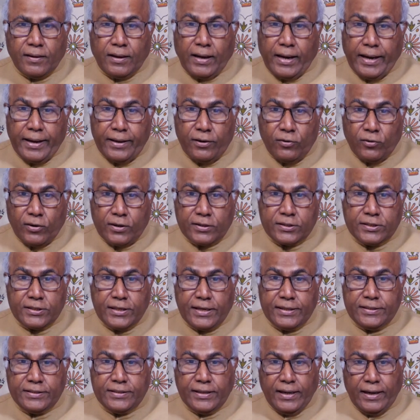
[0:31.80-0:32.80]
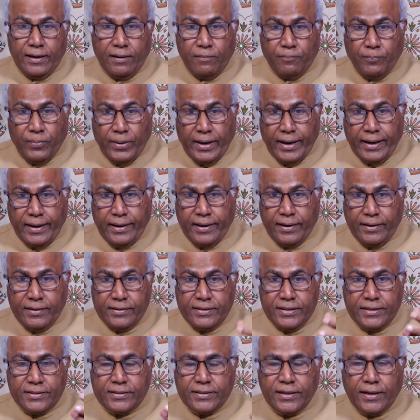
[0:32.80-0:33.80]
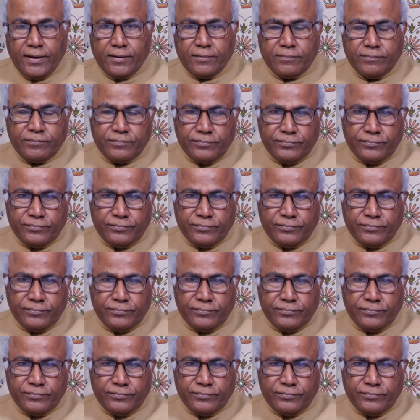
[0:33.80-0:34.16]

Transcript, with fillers: ఆయన ఒక సంచలన ప్రకటన చేశాడు